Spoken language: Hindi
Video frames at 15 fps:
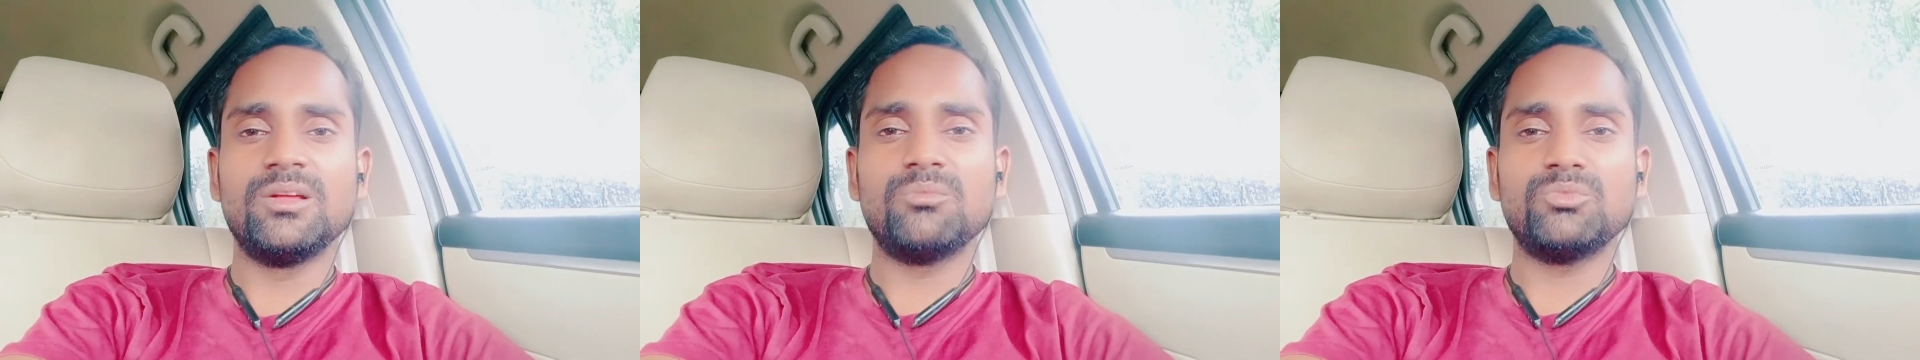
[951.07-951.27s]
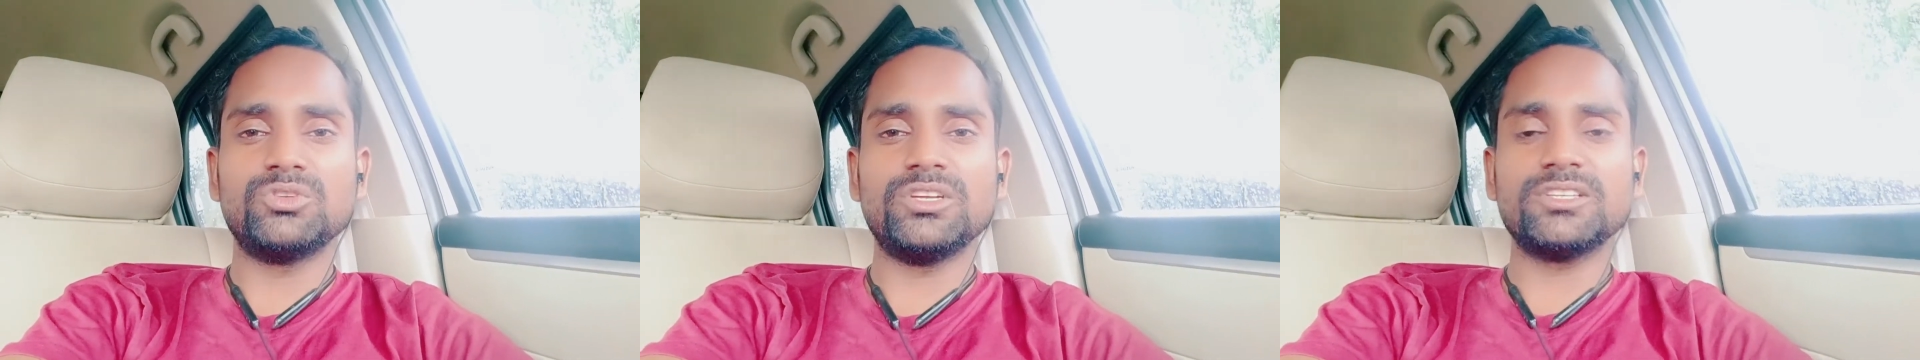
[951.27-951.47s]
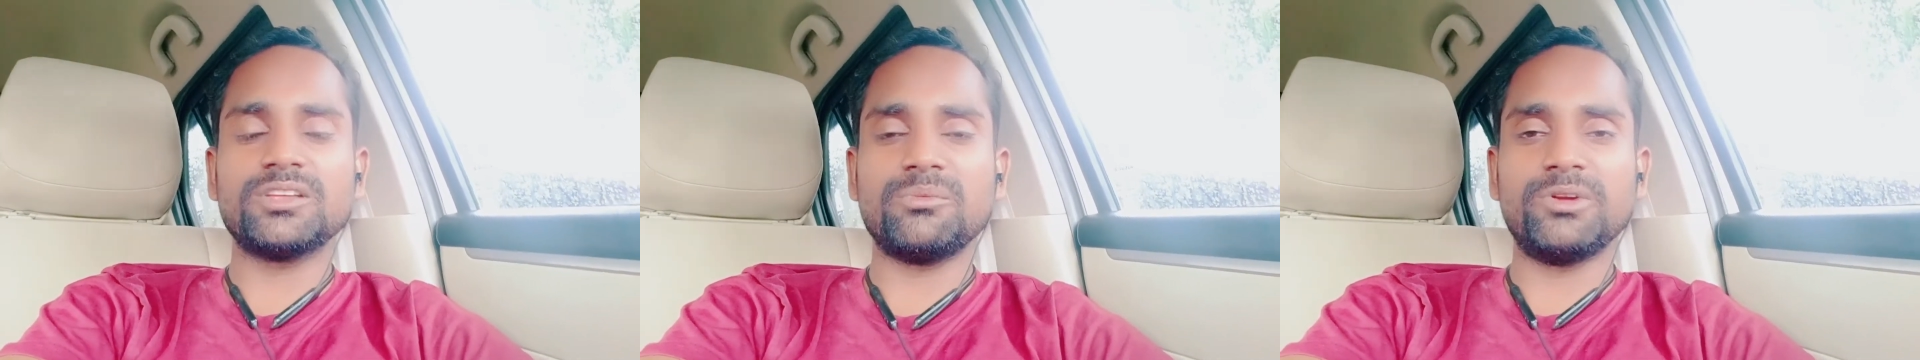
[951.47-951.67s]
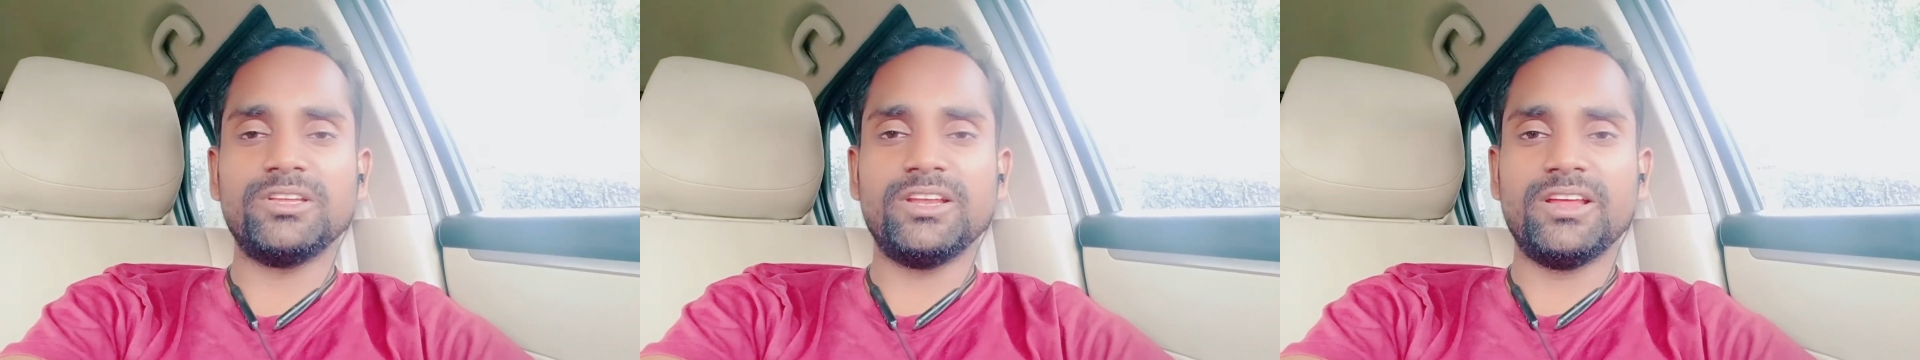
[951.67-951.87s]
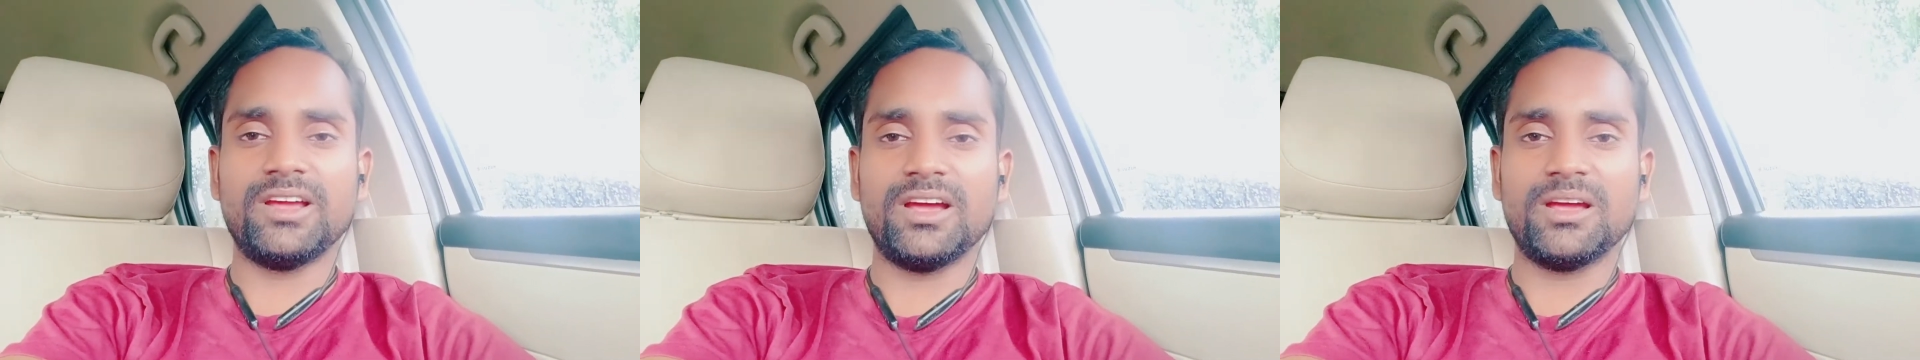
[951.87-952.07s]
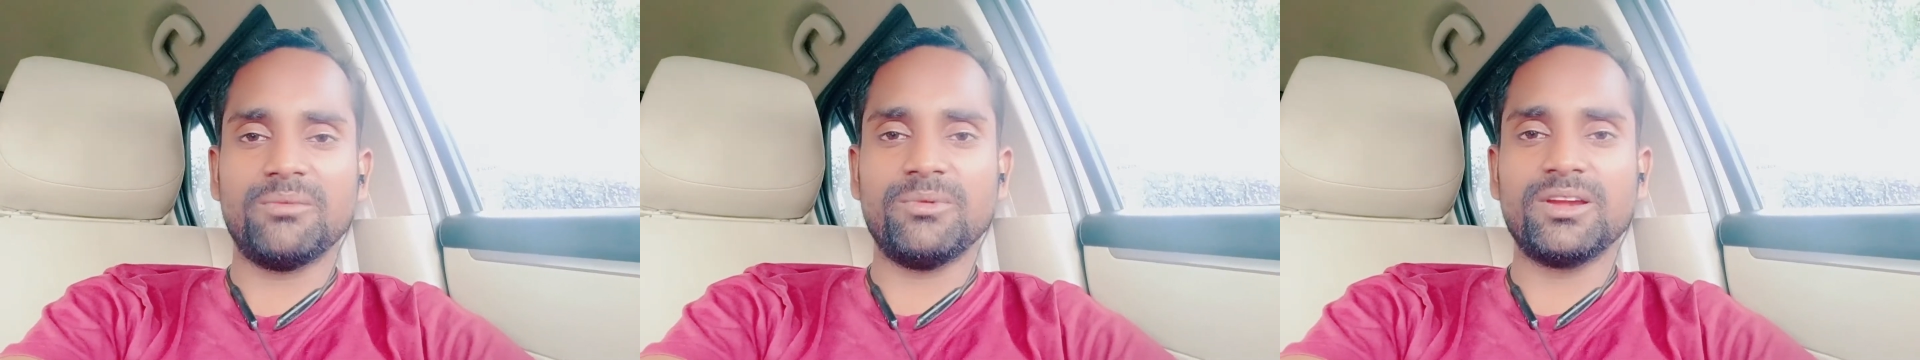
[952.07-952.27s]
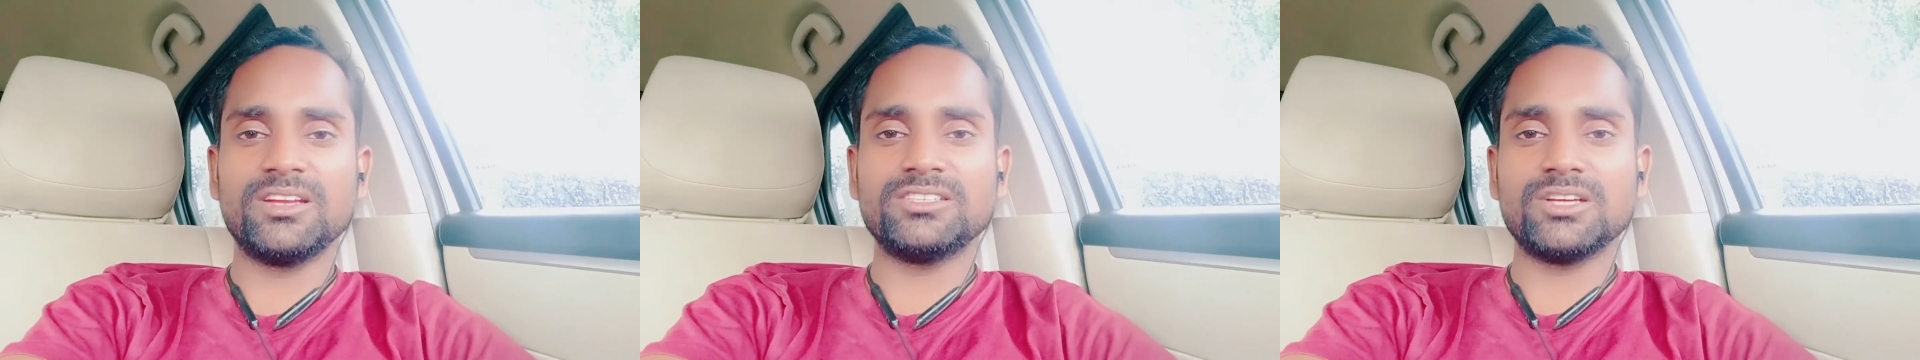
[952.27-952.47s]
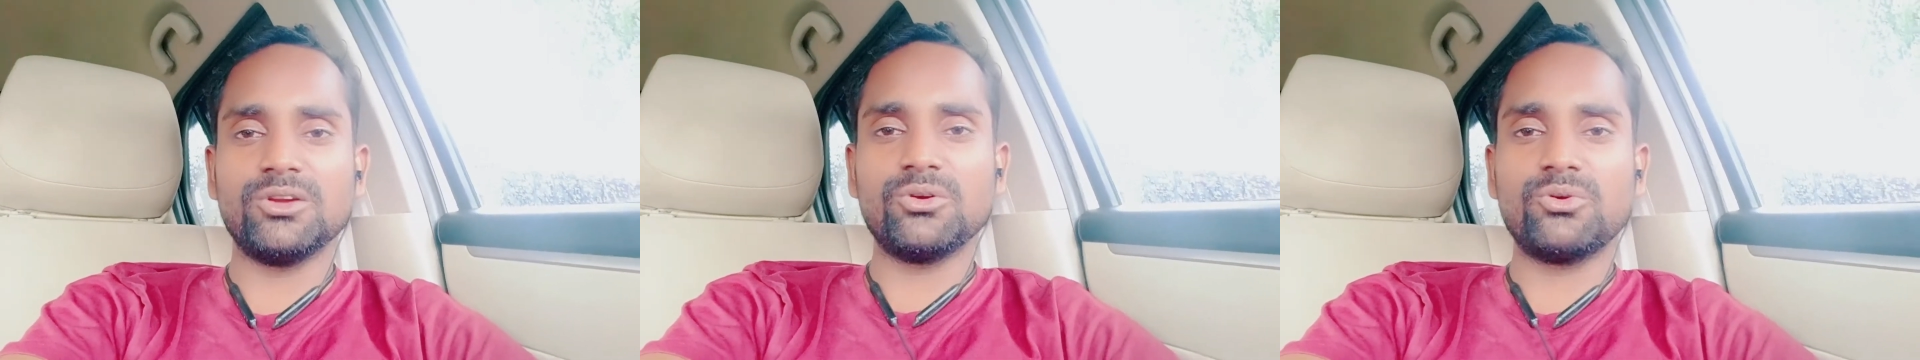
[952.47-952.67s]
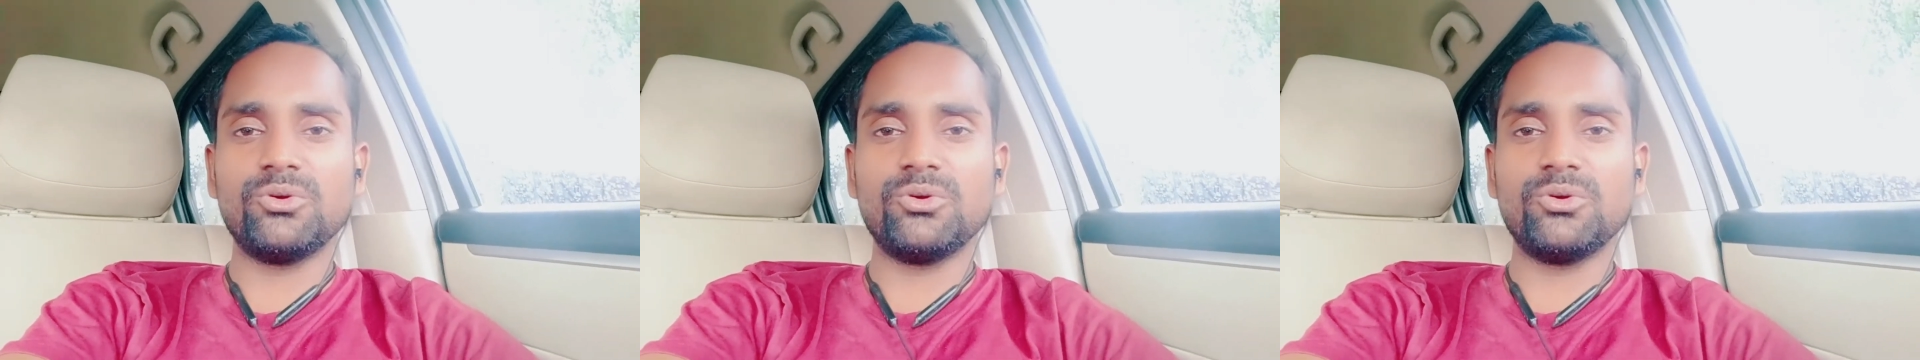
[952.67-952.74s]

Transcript: मुझे समझ नहीं आया मैंने कि चलो